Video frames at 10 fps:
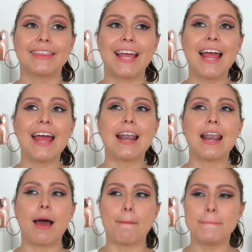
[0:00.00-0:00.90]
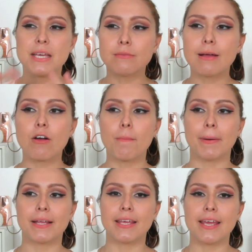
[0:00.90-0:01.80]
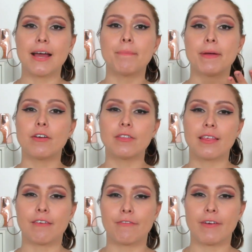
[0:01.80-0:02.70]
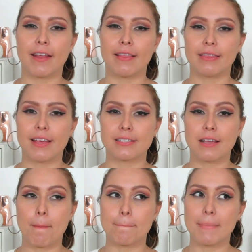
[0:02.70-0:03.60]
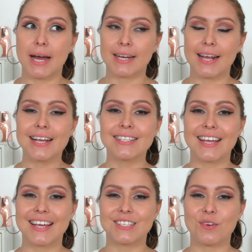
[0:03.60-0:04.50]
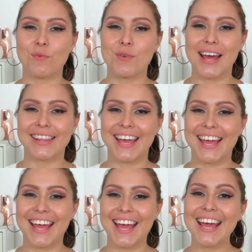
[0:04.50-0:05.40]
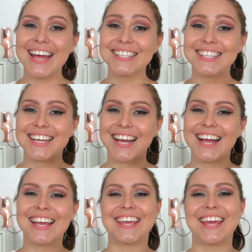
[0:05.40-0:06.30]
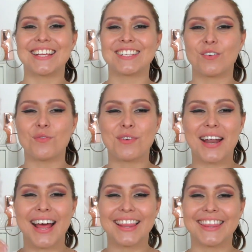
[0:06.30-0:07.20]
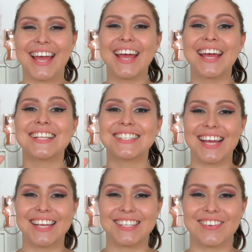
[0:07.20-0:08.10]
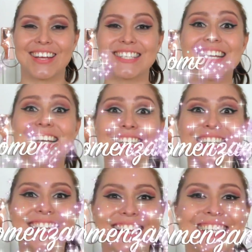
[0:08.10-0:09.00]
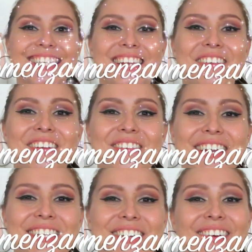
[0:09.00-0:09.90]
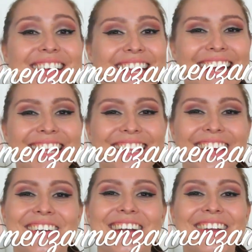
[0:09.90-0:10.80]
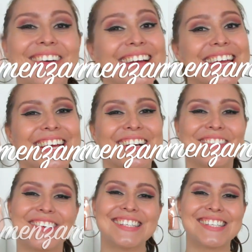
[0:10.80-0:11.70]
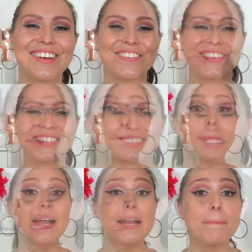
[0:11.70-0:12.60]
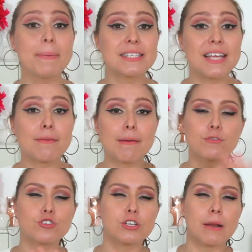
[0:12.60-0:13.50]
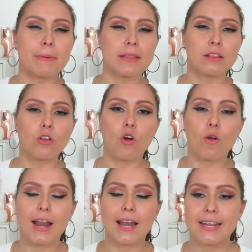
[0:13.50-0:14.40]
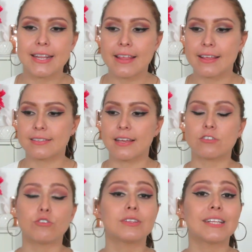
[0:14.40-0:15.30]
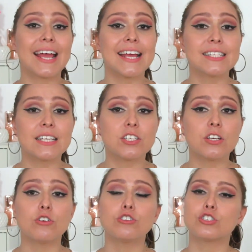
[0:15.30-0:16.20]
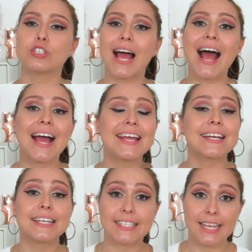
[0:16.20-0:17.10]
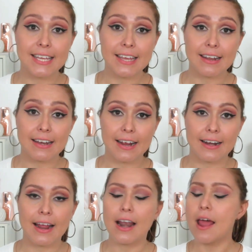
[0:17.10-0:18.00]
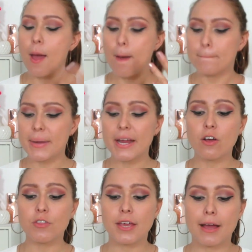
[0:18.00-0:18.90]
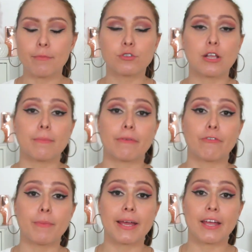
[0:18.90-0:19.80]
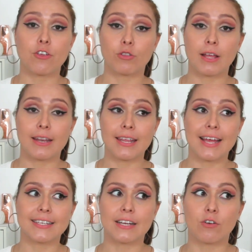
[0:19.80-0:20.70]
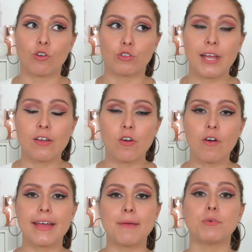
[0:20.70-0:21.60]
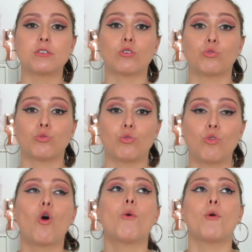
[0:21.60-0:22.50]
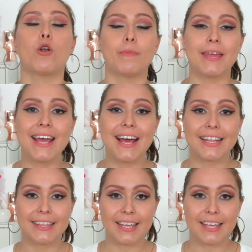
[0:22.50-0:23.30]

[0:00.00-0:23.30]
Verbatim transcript: de la misma compañía pero de diferentes marcas. Es una de ésica y es una de Saison. Así que si te interesa saber cuáles son, quédate a verlo y comenzamos. Para empezar vamos rapidito con la línea de Saison. De este chicos ya hay reseña en el canal, pero digamos que el perfume que yo tenía ya no lo tengo y pues lo, lo volví a